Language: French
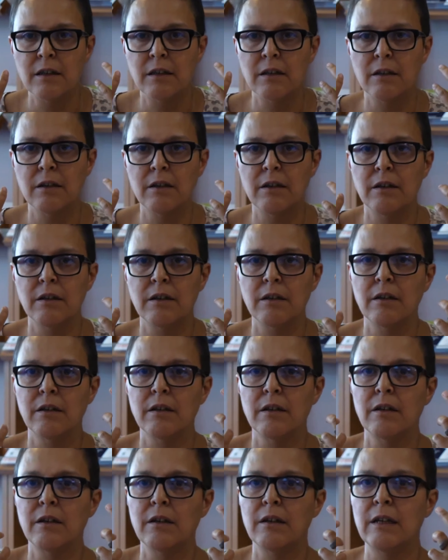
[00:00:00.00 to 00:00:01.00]

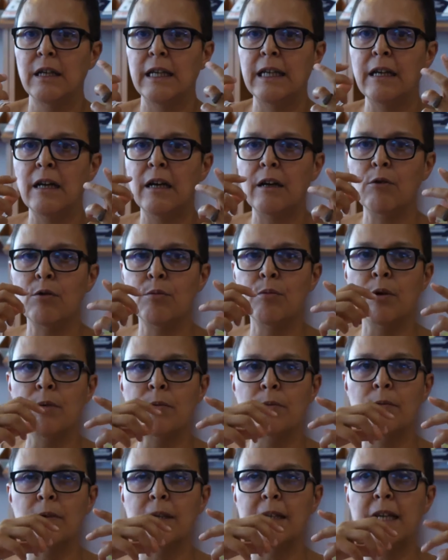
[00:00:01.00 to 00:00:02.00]
euh, et, au
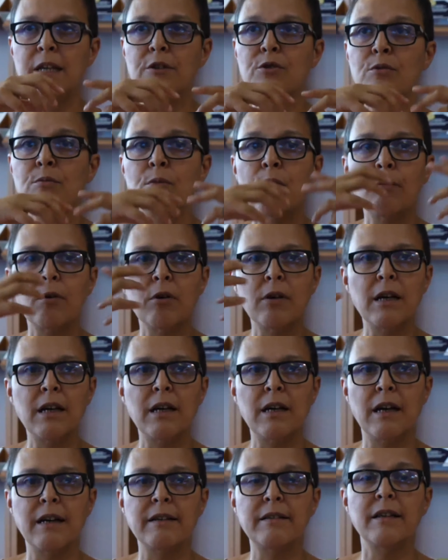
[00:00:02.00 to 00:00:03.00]
à ce
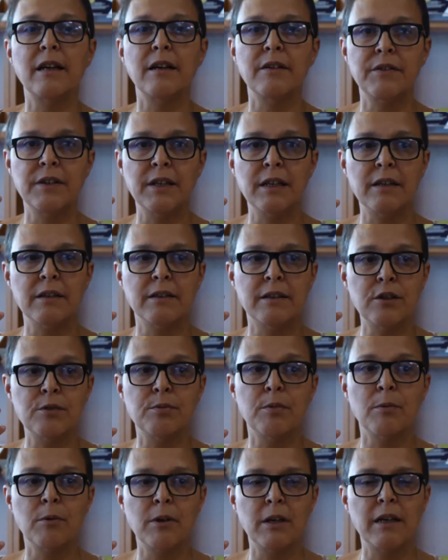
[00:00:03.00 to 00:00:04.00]
moment-là intervient, dès
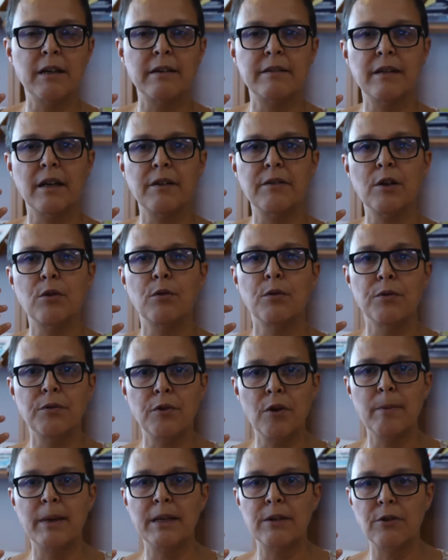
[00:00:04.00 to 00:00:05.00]
ce moment-là intervient le
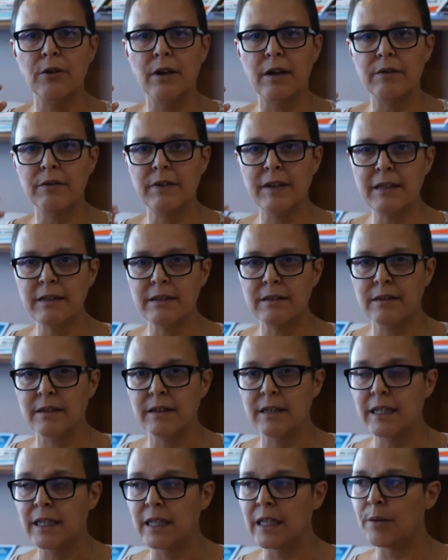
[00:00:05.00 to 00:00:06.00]
formateur
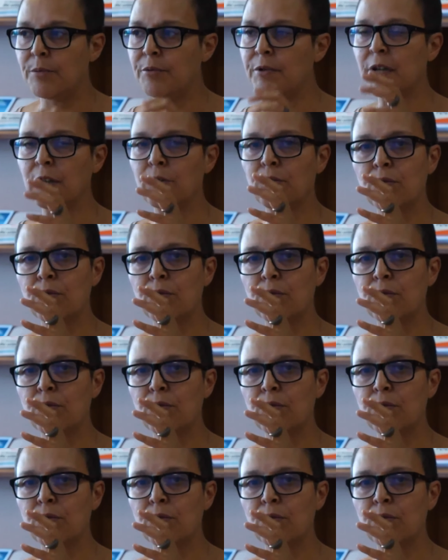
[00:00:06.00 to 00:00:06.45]
AFEST et puis un